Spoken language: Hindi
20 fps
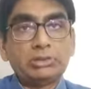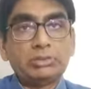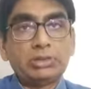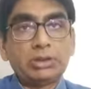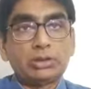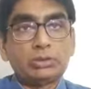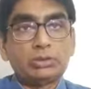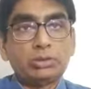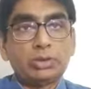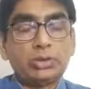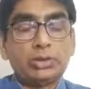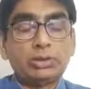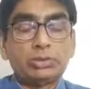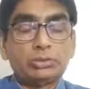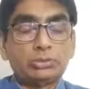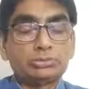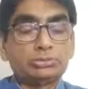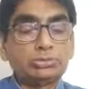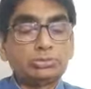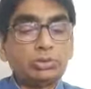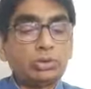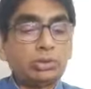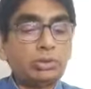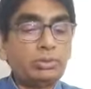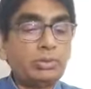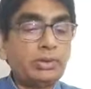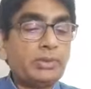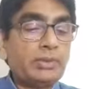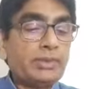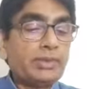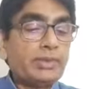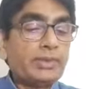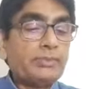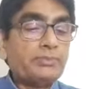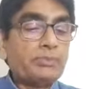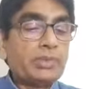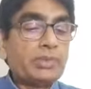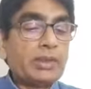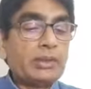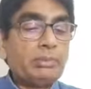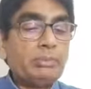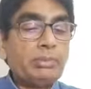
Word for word: बात हो रही है उस दौर में